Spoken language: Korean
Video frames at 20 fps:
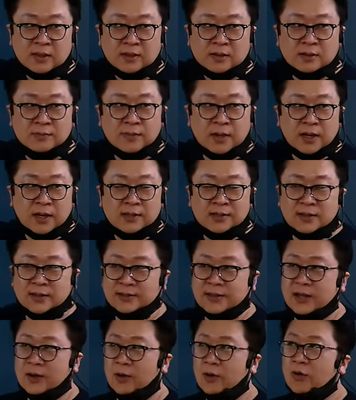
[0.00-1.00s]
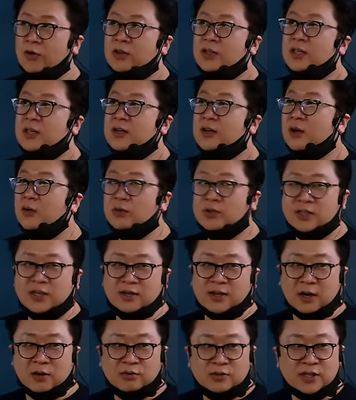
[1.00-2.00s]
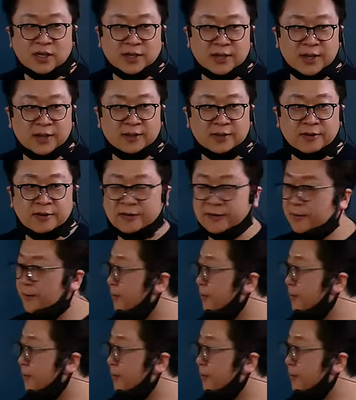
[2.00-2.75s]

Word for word: 지금 항상 내가 어디를 하고 있냐를 알고 시작해야 돼요.